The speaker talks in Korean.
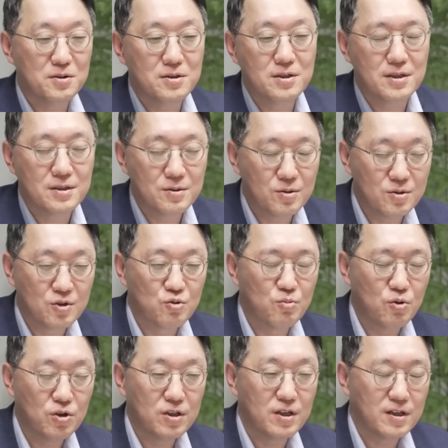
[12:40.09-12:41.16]
거에도 네.
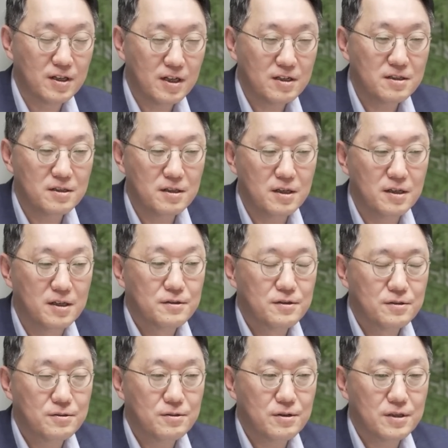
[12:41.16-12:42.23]
중복이 되긴 하는데
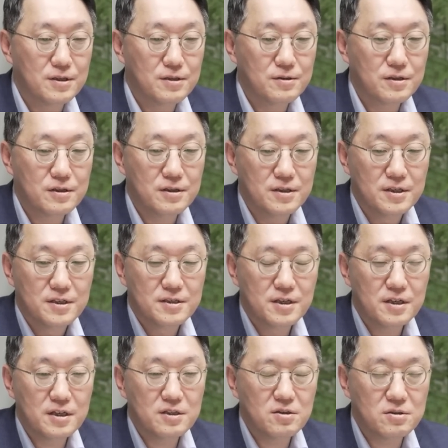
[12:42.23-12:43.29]
그런 것 같아요. 그러니까
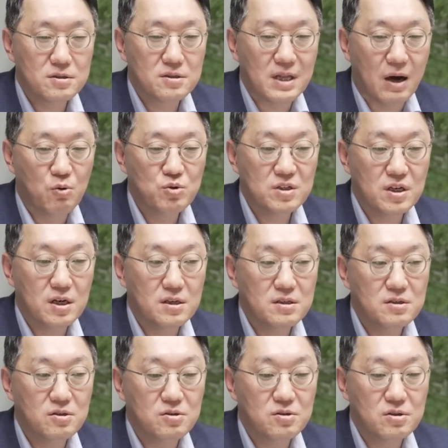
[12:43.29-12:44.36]
세계에서 나 혼자
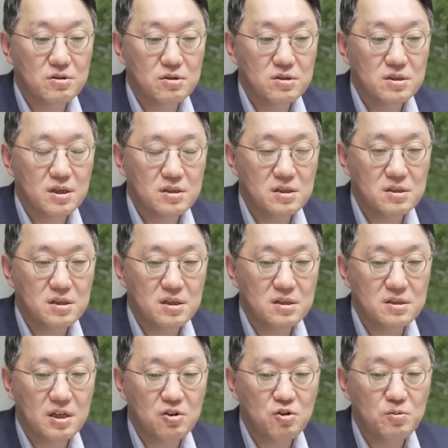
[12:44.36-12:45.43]
하는 것들은 사실상
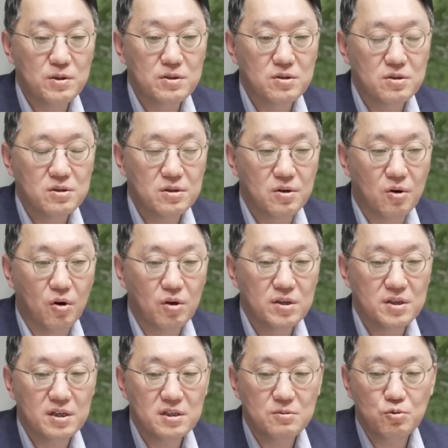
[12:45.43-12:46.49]
산업에서 거의
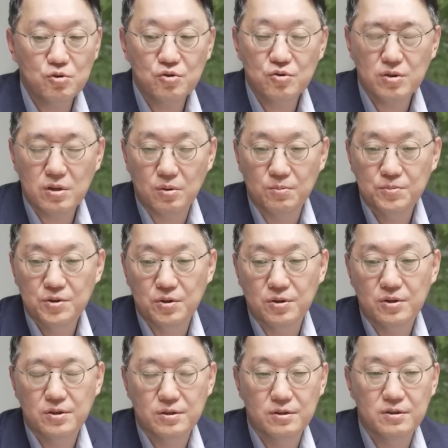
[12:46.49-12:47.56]
찾아볼 수가
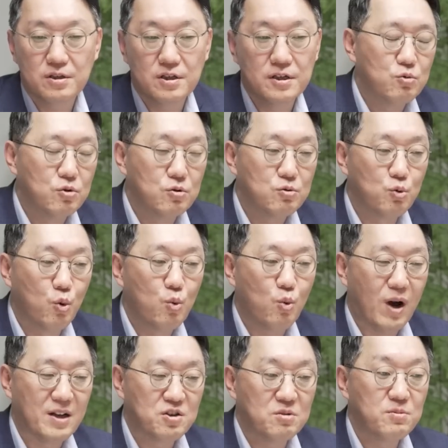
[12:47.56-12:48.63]
없죠. 그런데 뭐독
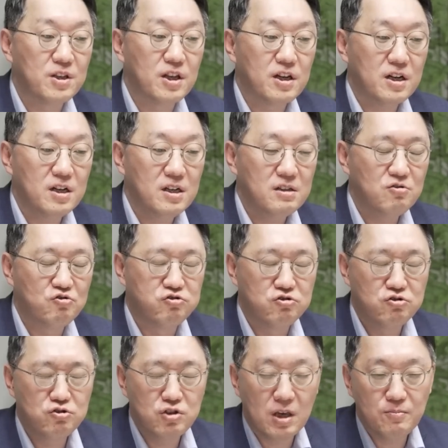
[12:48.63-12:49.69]
과점이니까 한
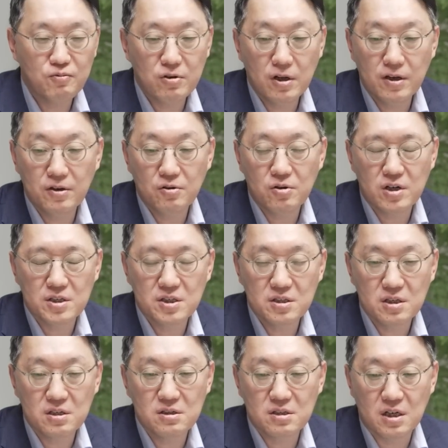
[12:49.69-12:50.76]
두 개 플레이어가
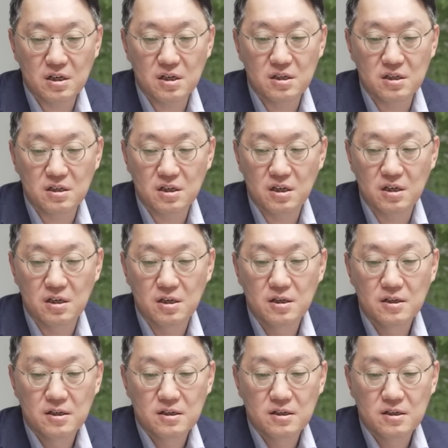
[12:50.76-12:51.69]
시장을 네. 다 이렇게